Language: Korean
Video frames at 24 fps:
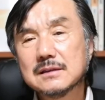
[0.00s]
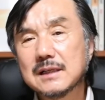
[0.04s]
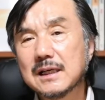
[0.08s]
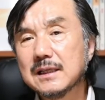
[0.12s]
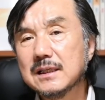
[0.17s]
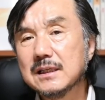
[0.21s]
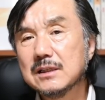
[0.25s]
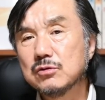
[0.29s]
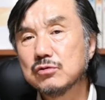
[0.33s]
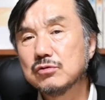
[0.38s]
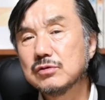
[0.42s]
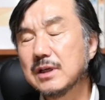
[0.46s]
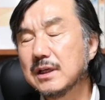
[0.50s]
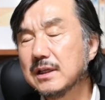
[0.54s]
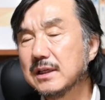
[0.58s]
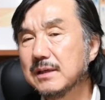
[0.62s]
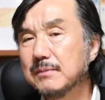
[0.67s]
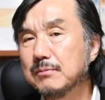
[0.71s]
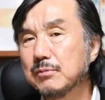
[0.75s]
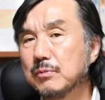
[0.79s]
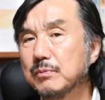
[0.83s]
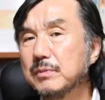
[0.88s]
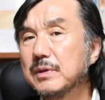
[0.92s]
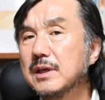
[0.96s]
자기
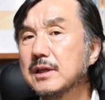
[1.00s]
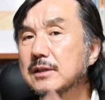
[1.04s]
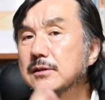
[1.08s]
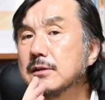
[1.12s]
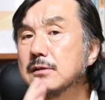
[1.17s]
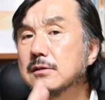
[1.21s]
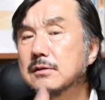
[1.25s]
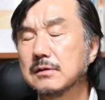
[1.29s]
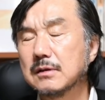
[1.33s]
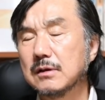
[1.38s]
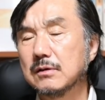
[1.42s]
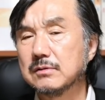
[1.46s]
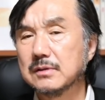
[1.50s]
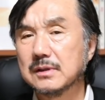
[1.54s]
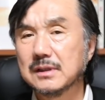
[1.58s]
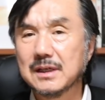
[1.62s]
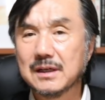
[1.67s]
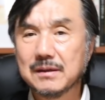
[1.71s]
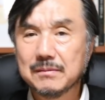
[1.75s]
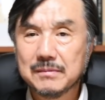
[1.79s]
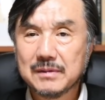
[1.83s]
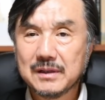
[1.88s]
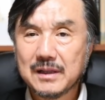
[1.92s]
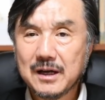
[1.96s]
주장이 분명히 있었을 거라고
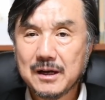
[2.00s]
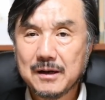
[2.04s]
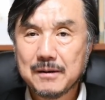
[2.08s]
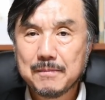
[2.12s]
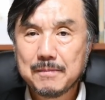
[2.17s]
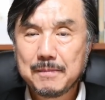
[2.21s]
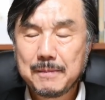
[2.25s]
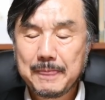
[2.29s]
생각합니다.